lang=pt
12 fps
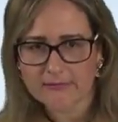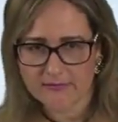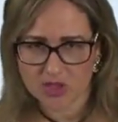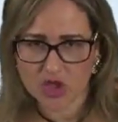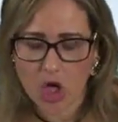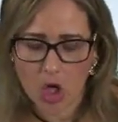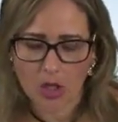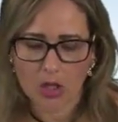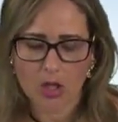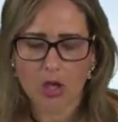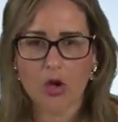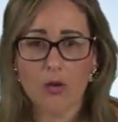Vê só,
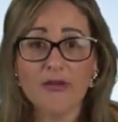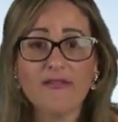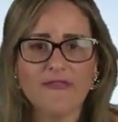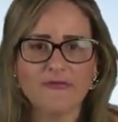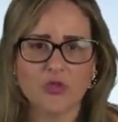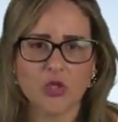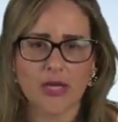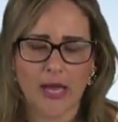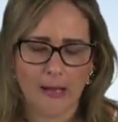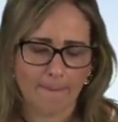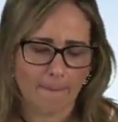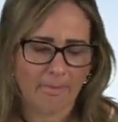como que vai
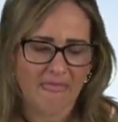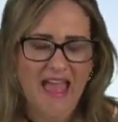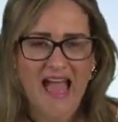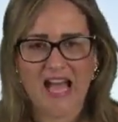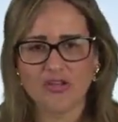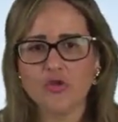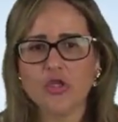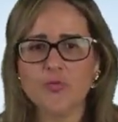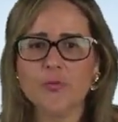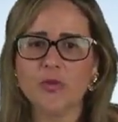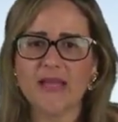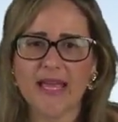funcionar? A
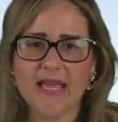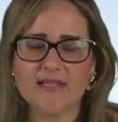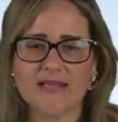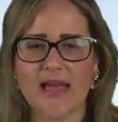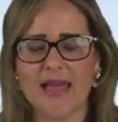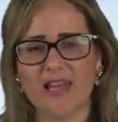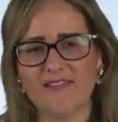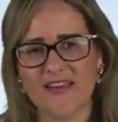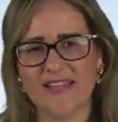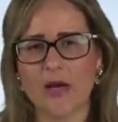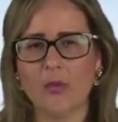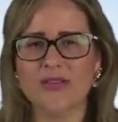jurisprudência, ela
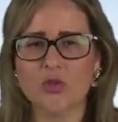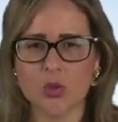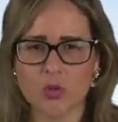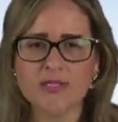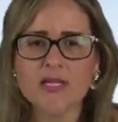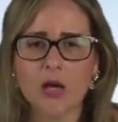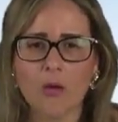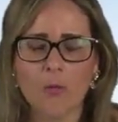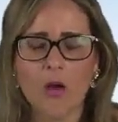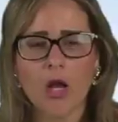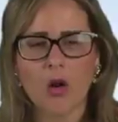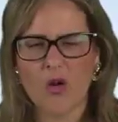vai dar uma
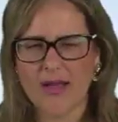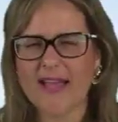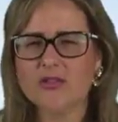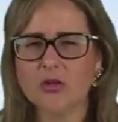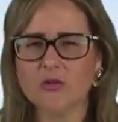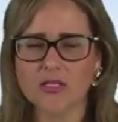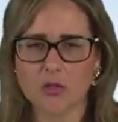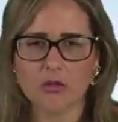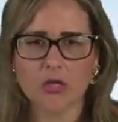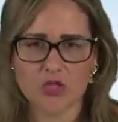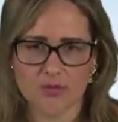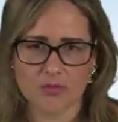solução. Qual é a solução
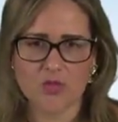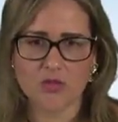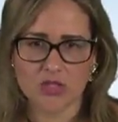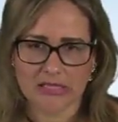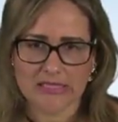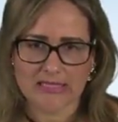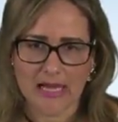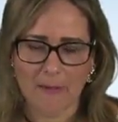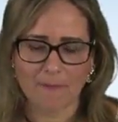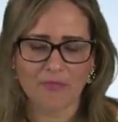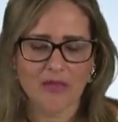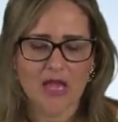que nós vamos utilizar?